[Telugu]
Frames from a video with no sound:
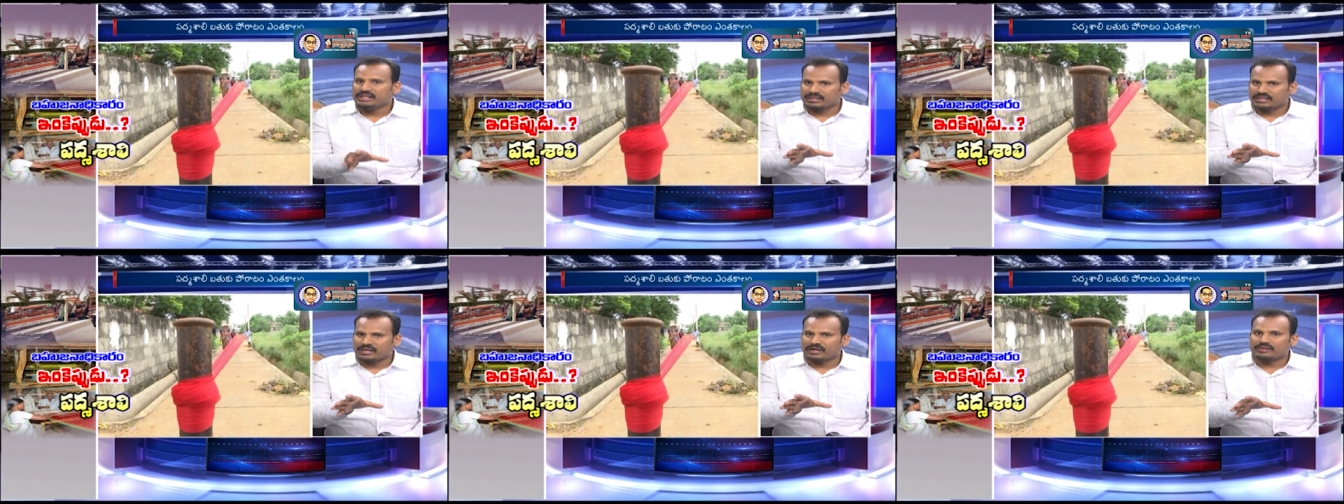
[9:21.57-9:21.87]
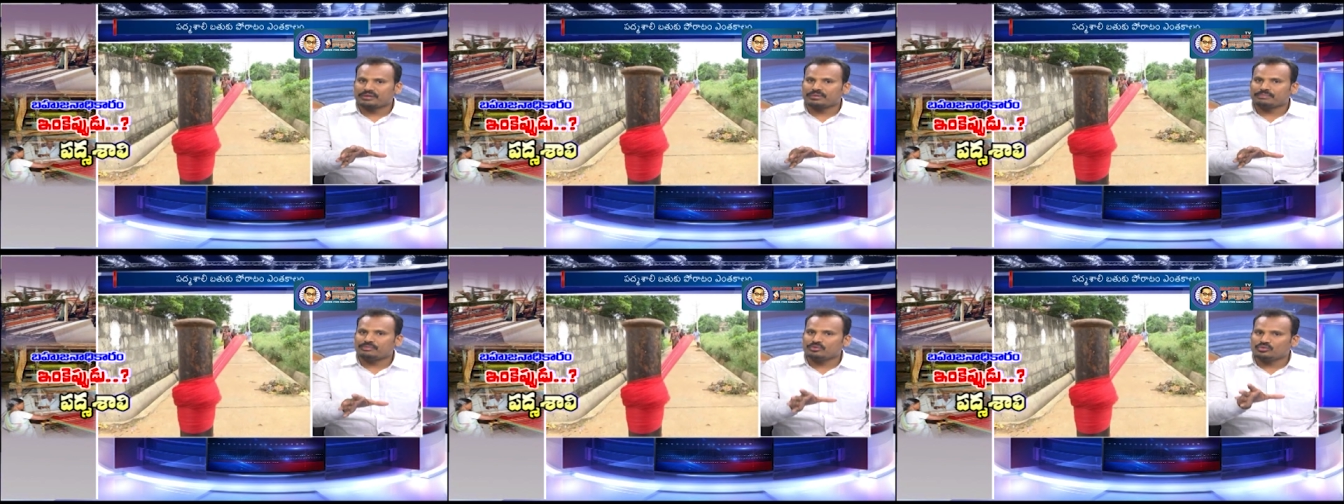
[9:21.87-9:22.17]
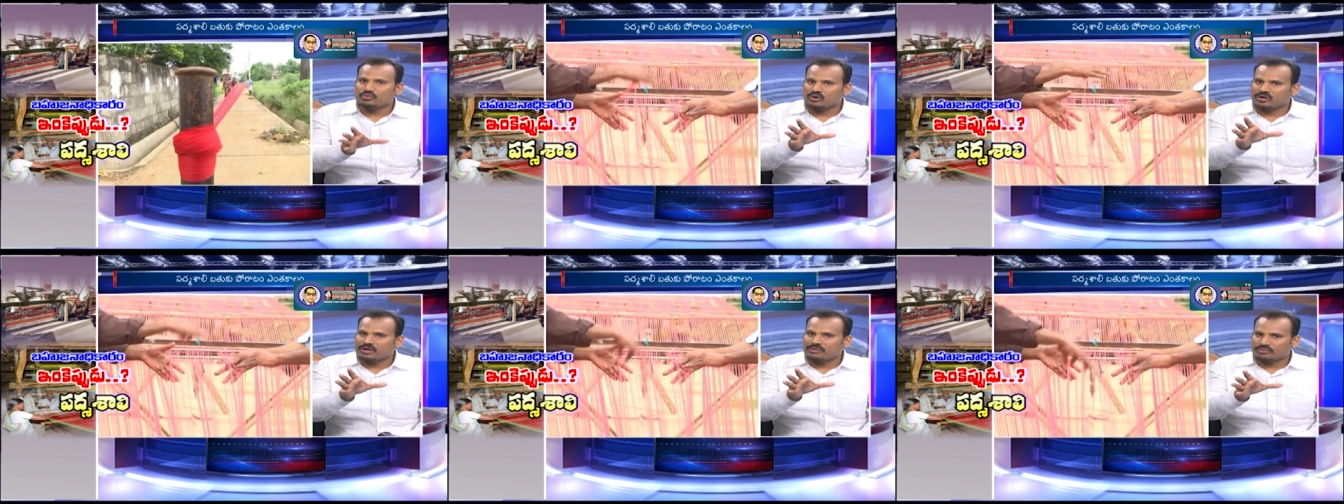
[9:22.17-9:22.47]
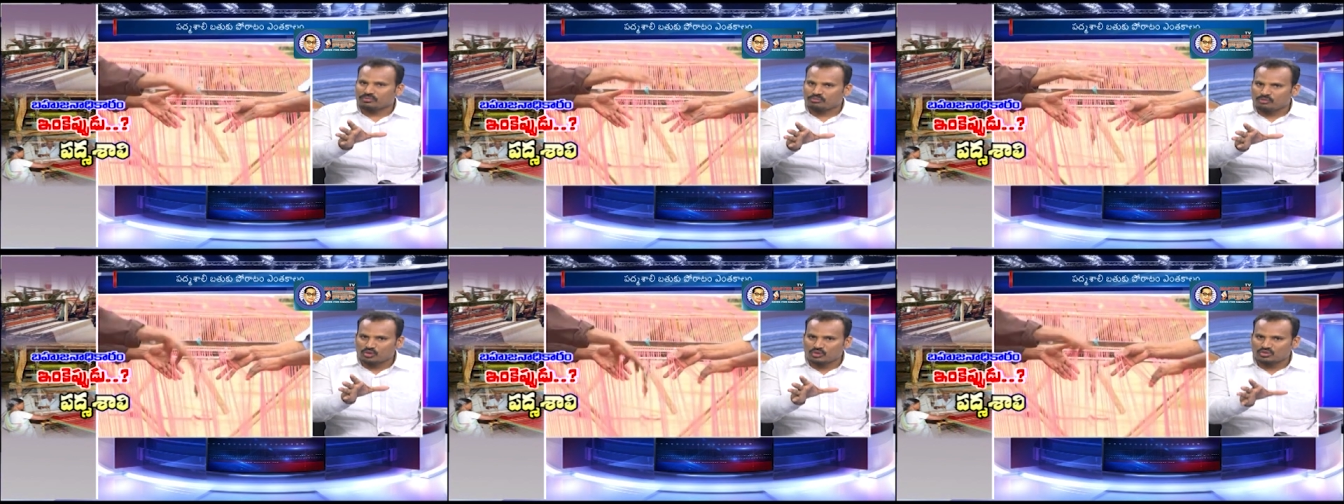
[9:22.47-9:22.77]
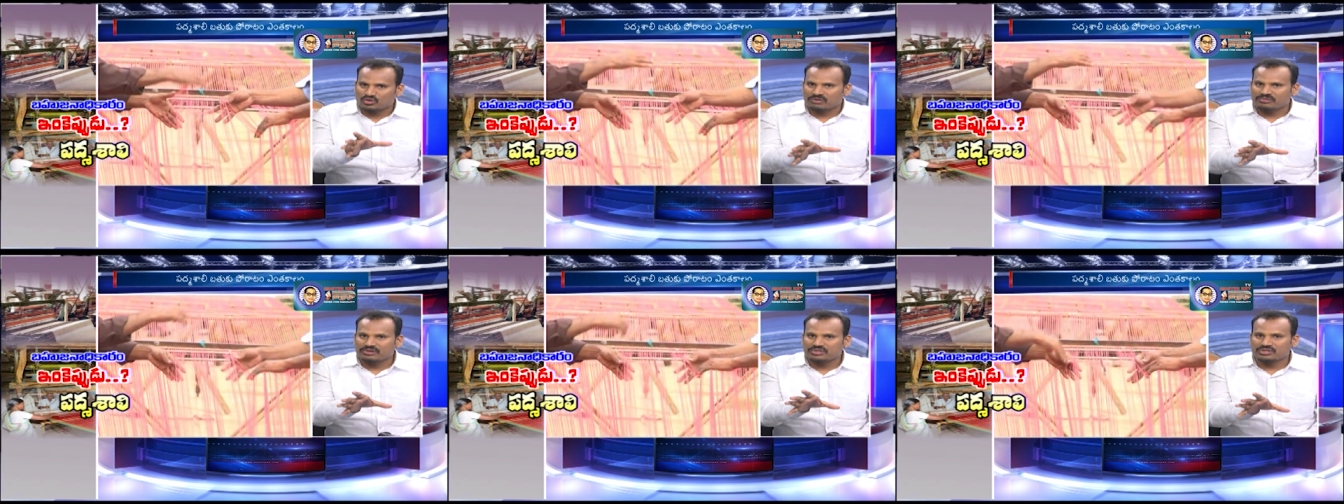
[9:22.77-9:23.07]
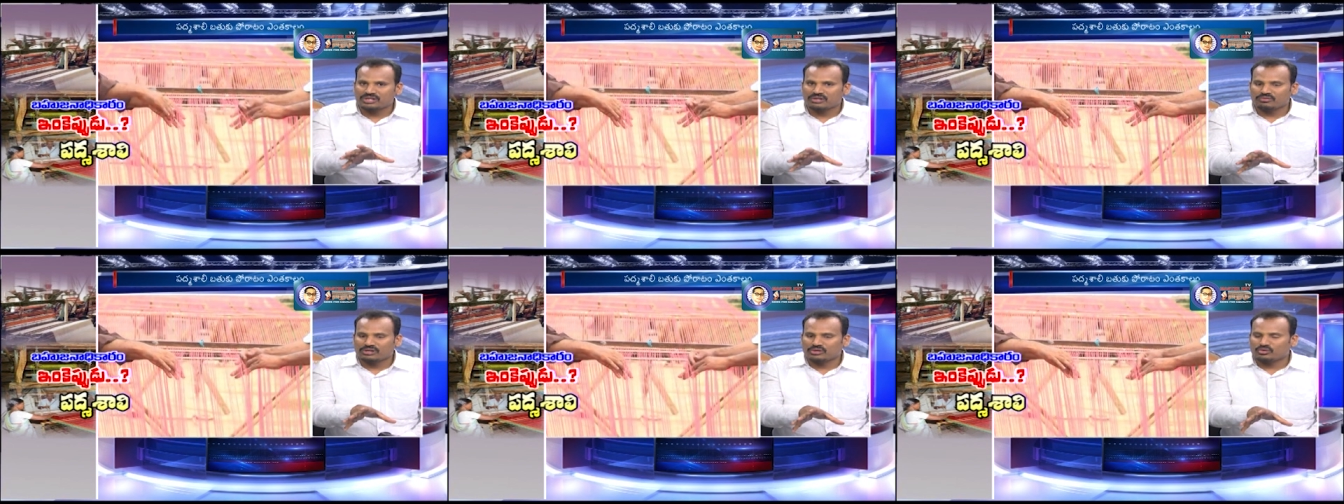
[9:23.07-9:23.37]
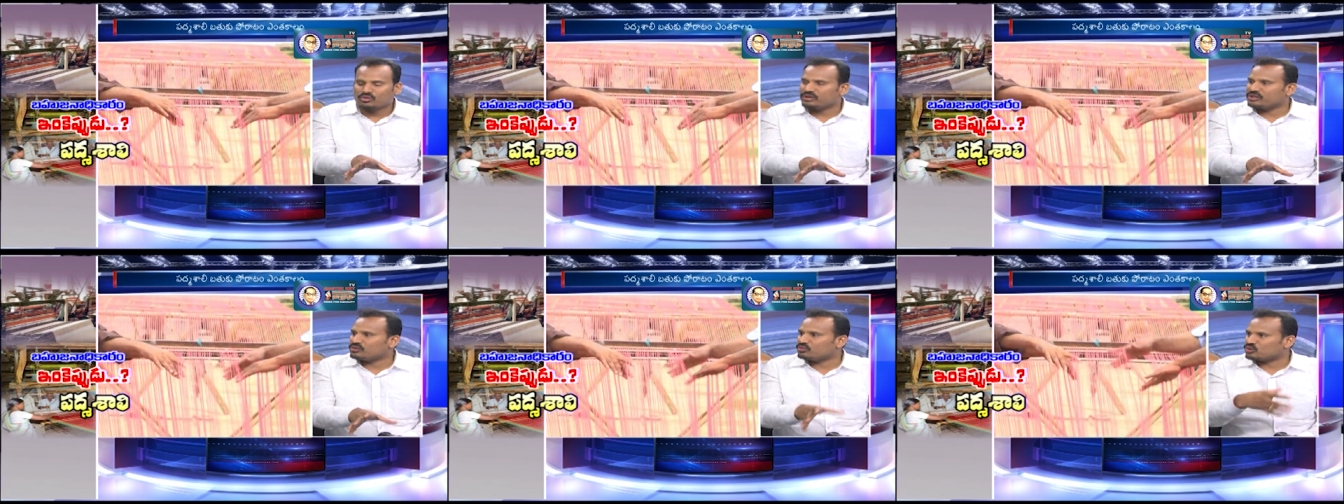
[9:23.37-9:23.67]
దాదాపు ఒక మూడు సంవత్సరాల వరకు
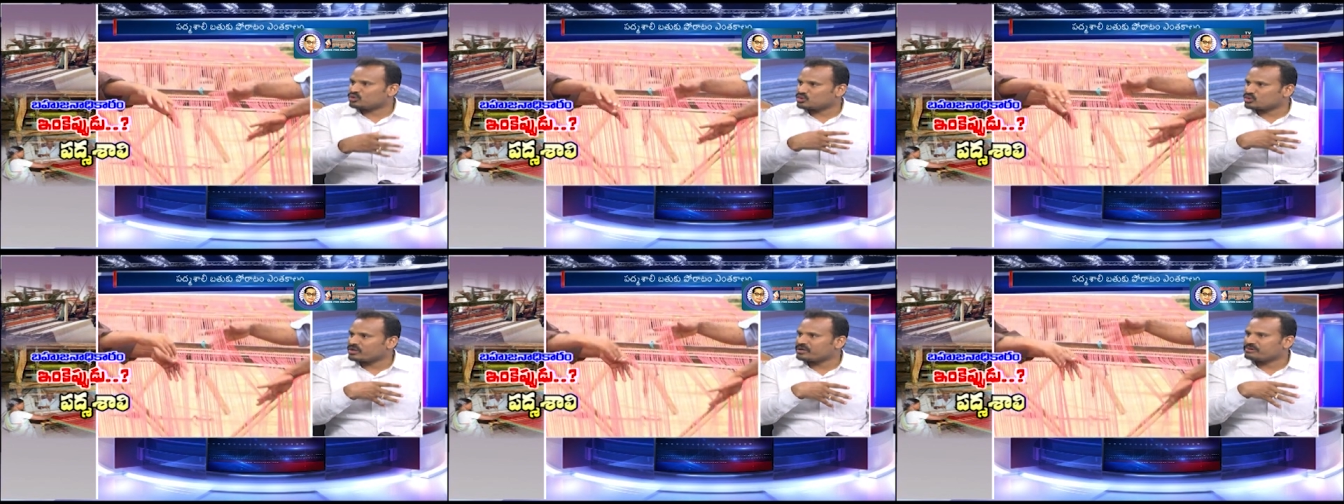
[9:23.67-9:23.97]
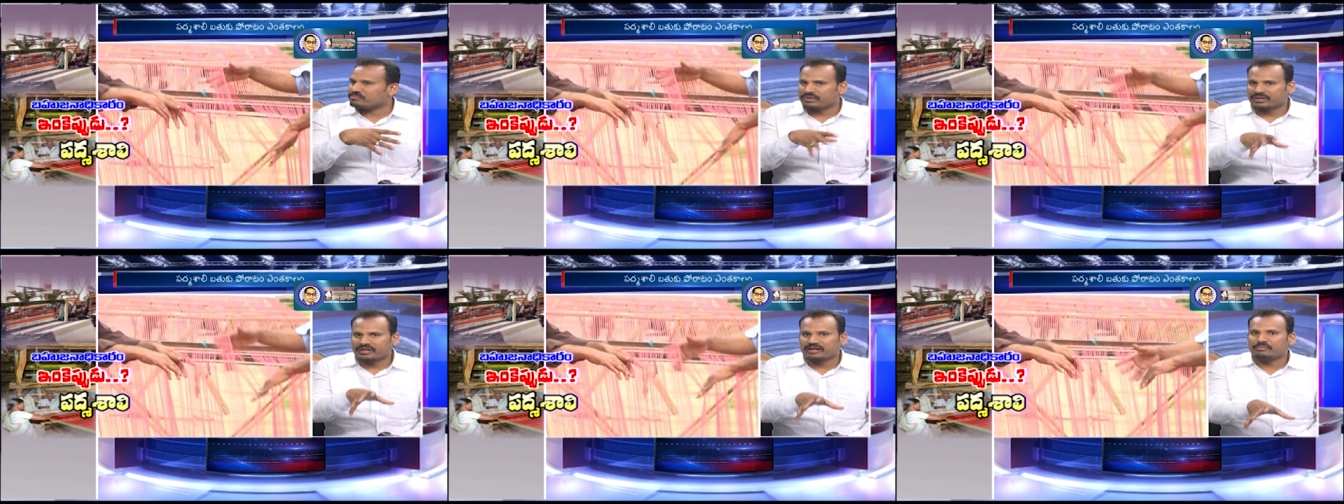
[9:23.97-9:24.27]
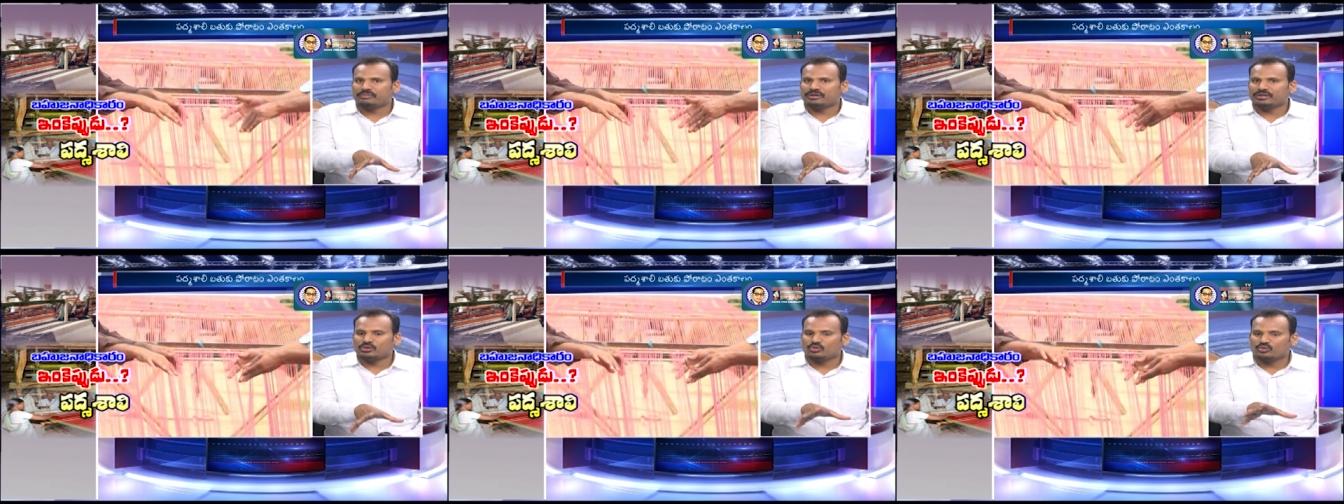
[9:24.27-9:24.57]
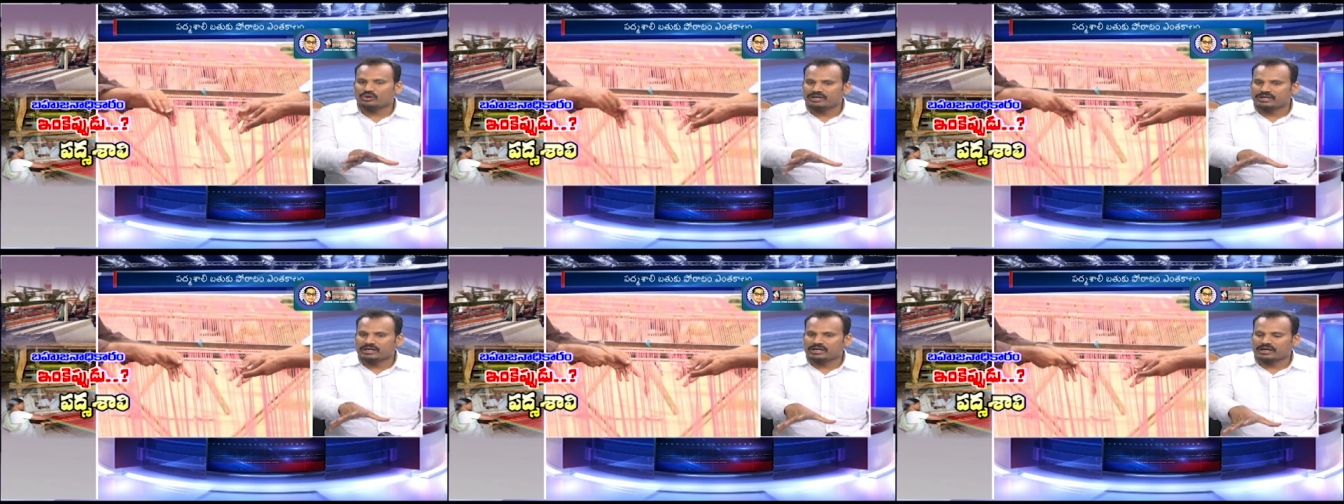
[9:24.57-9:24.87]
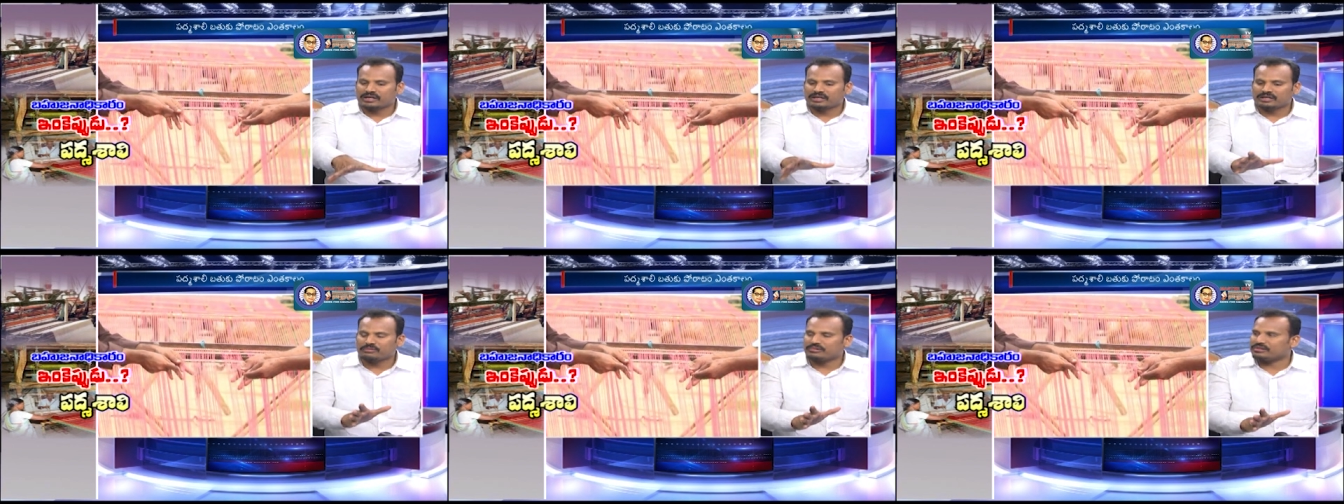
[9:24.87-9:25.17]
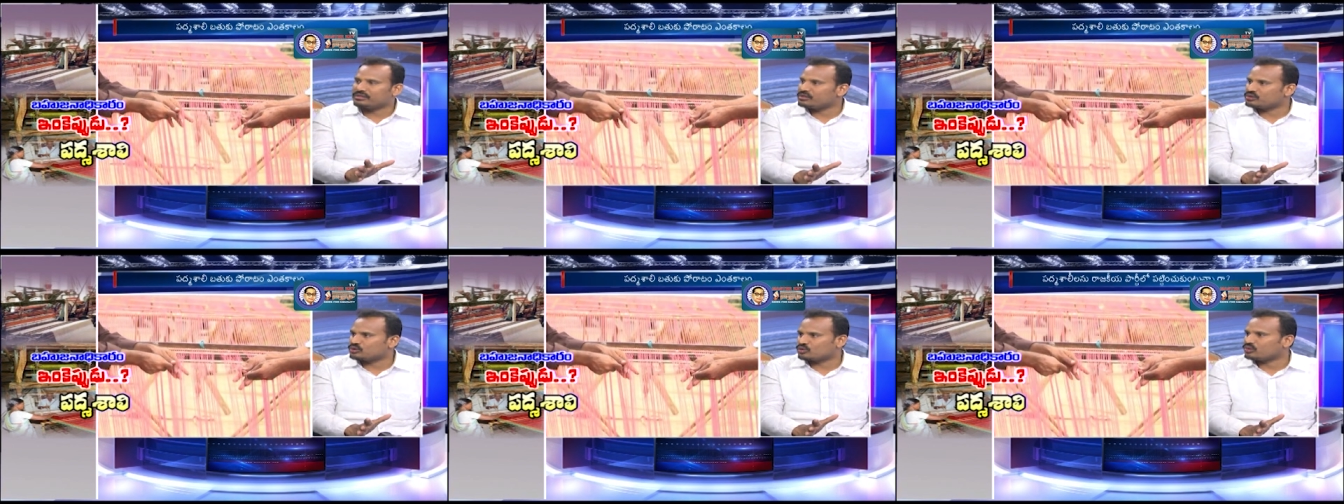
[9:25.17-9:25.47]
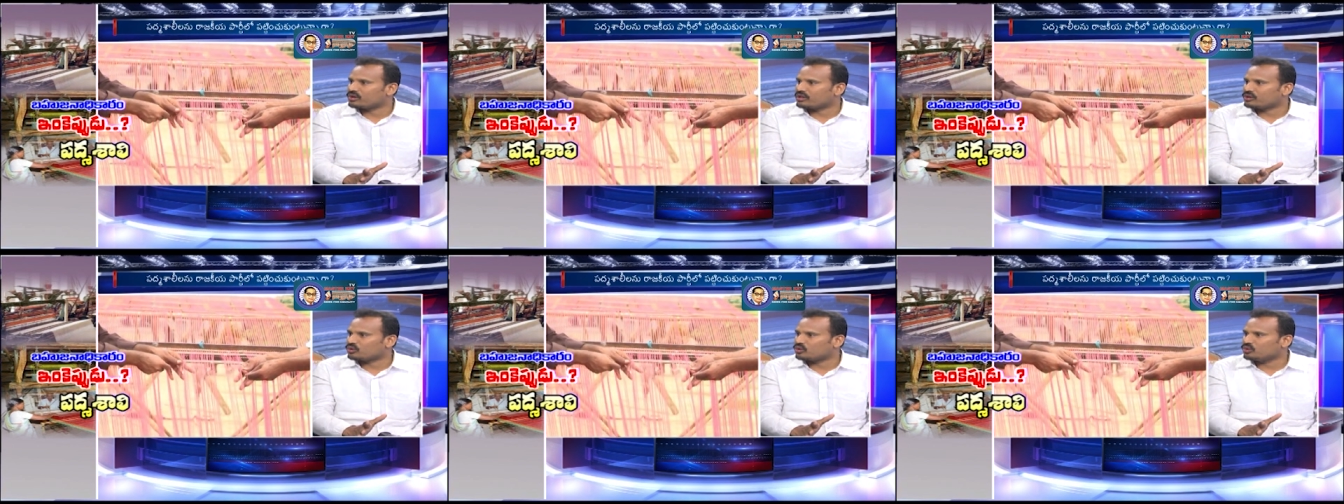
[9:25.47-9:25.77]
నేను ఉద్యోగాన్ని పక్కన పెట్టి కూడా ఈ కార్యక్రమం
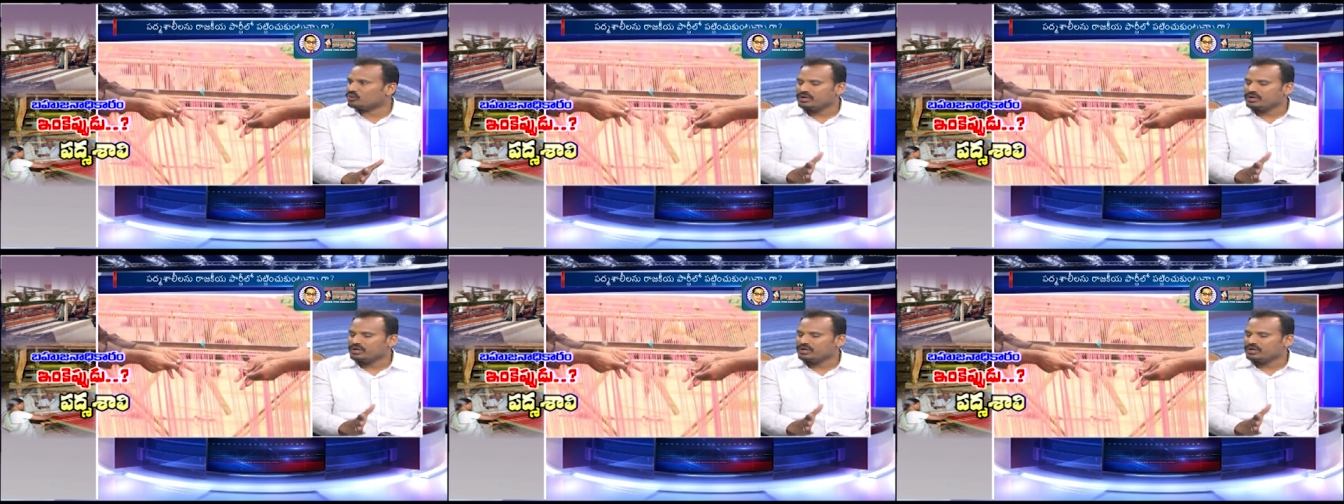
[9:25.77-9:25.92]
తీసుకున్నందుకు